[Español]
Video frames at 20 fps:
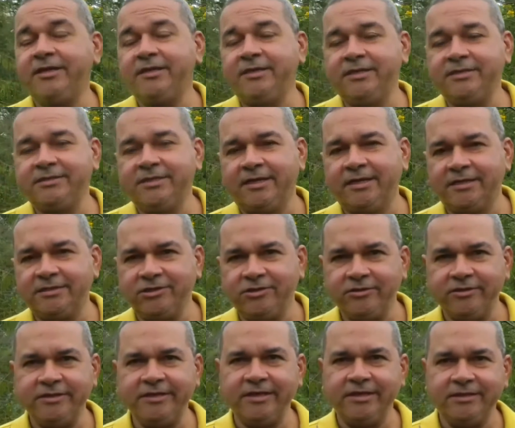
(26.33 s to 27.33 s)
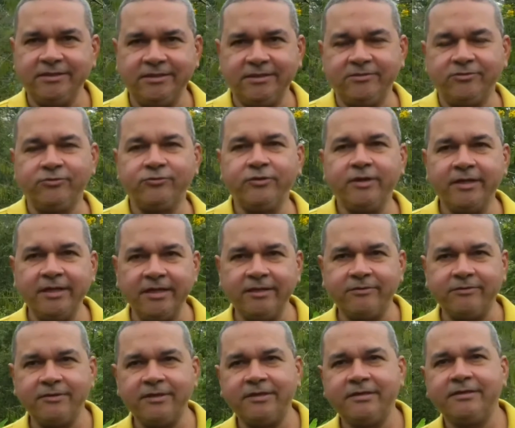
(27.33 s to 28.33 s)
en las instalaciones del Instituto
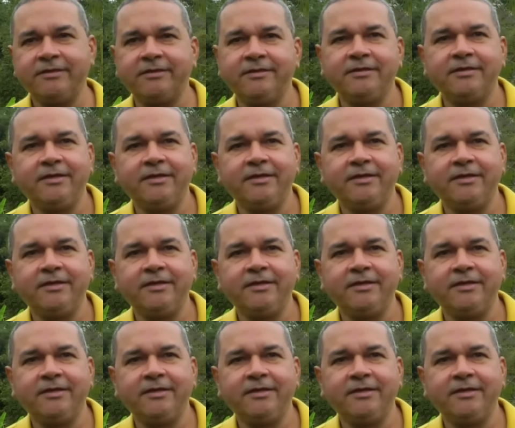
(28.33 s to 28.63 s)
Agrícola